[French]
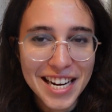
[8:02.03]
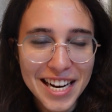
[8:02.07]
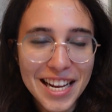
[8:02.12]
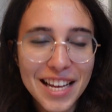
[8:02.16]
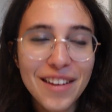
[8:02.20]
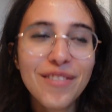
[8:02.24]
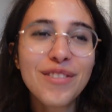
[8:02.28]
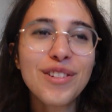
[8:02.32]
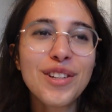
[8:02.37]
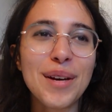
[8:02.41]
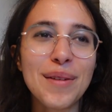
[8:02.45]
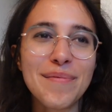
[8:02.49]

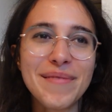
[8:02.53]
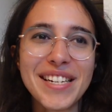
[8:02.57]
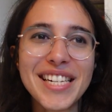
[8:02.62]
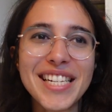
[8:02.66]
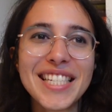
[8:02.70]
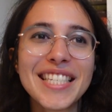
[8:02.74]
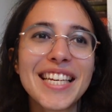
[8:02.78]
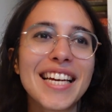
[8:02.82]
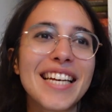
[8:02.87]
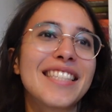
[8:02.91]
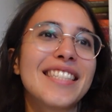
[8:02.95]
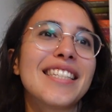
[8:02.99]
livres
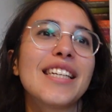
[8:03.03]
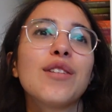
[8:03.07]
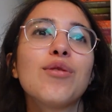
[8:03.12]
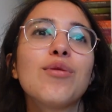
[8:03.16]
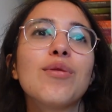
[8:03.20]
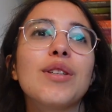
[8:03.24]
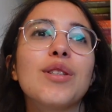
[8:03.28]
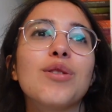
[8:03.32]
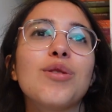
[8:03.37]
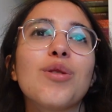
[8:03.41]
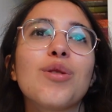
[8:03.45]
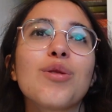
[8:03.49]
de Asté.
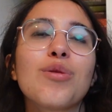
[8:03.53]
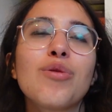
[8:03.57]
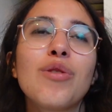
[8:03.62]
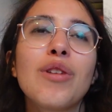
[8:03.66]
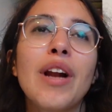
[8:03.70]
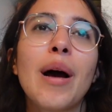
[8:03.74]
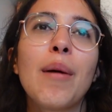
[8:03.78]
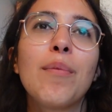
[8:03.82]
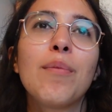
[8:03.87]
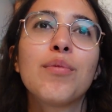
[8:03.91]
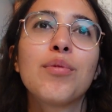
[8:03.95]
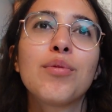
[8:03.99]
tu es surtout
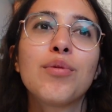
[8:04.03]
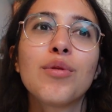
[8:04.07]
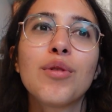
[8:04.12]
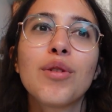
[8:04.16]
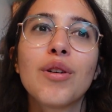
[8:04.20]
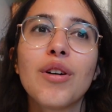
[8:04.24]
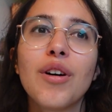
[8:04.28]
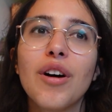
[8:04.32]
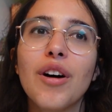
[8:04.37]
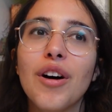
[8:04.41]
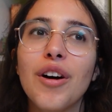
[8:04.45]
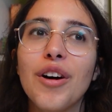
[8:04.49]
là
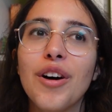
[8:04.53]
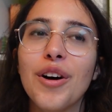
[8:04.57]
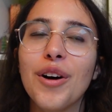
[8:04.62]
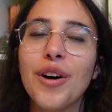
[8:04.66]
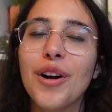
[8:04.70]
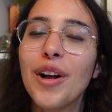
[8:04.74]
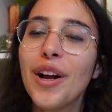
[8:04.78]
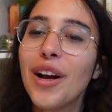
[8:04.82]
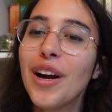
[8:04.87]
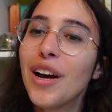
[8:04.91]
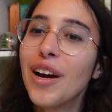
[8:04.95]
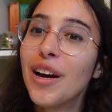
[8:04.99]
pour euh,
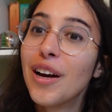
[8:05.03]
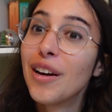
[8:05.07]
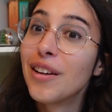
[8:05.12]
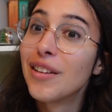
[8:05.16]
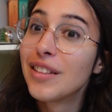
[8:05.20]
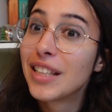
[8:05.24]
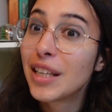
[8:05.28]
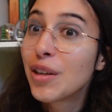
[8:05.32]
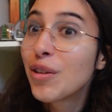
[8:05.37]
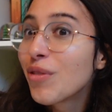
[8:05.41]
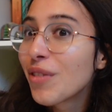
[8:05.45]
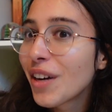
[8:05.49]

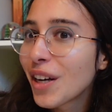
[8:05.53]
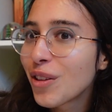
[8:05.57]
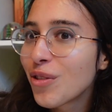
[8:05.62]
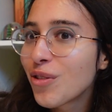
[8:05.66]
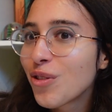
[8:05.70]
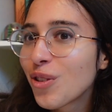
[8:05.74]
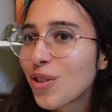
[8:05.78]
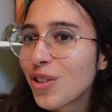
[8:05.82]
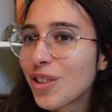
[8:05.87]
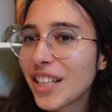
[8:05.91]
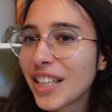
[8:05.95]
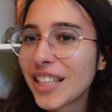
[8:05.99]
découvrir
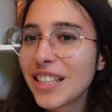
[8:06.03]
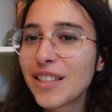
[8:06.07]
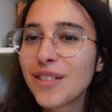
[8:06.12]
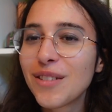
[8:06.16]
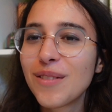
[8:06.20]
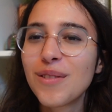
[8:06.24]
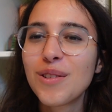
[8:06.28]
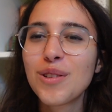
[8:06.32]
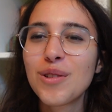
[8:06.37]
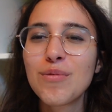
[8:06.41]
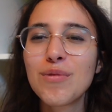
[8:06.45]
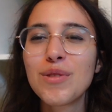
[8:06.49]
d'autres tristes.
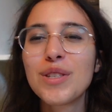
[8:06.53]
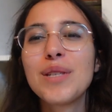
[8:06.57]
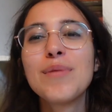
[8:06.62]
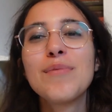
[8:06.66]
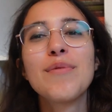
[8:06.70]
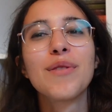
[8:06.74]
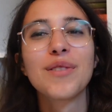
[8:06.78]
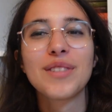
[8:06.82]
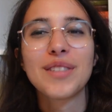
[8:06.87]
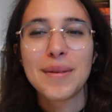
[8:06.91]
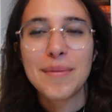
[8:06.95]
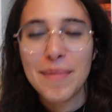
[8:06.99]
donc je me suis dit
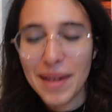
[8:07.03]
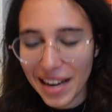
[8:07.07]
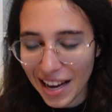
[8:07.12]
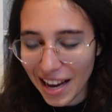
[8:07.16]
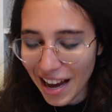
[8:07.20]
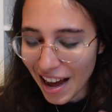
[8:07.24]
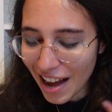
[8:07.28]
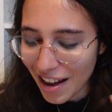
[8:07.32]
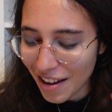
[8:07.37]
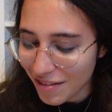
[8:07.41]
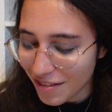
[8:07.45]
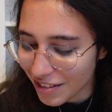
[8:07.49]
bon c'est pas
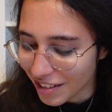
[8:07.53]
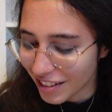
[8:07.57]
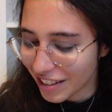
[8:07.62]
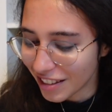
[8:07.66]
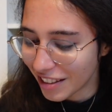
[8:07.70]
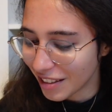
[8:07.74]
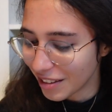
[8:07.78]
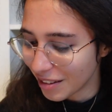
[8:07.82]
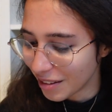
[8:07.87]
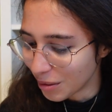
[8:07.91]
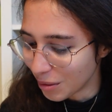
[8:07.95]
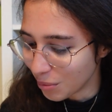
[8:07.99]
grave
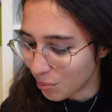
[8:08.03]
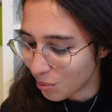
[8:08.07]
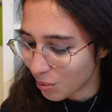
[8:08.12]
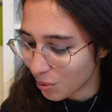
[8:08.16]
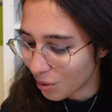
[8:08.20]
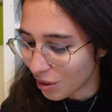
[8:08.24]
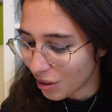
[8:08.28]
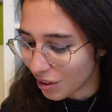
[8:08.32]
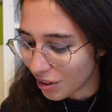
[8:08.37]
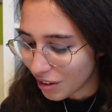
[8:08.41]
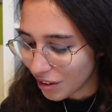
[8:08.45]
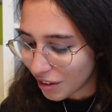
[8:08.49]

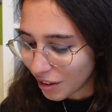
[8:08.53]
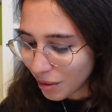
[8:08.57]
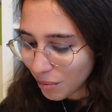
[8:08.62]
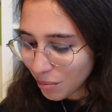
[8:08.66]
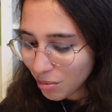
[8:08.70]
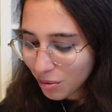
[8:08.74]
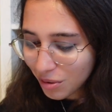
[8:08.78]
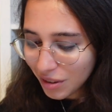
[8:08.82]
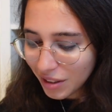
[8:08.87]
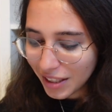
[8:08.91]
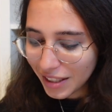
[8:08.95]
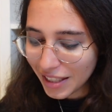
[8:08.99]
pour,
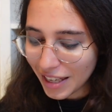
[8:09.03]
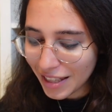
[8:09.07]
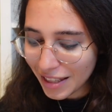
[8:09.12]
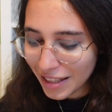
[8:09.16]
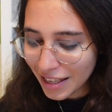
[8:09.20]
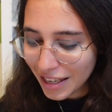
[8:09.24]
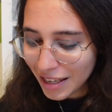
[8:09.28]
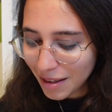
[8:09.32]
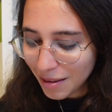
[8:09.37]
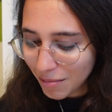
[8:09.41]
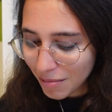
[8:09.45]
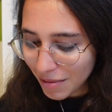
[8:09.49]
pour cette
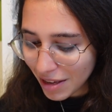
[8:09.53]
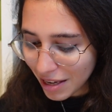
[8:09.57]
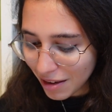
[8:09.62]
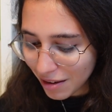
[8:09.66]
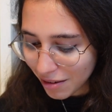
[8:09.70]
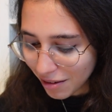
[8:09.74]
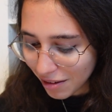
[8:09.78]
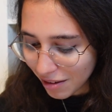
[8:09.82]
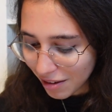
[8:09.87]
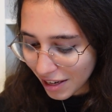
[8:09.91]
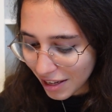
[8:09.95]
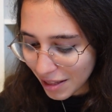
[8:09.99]
année
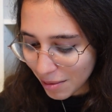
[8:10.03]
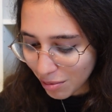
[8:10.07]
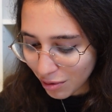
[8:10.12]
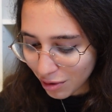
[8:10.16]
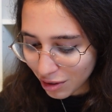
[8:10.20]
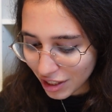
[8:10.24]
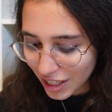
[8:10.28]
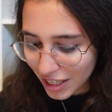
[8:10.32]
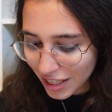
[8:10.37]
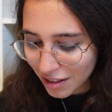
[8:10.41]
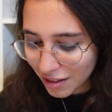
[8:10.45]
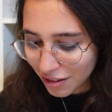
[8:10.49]
mais l'année
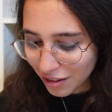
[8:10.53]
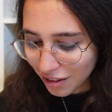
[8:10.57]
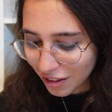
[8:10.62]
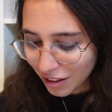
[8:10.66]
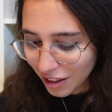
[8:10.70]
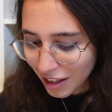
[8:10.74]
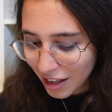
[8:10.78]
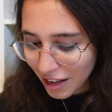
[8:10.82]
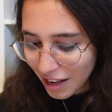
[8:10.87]
prochaine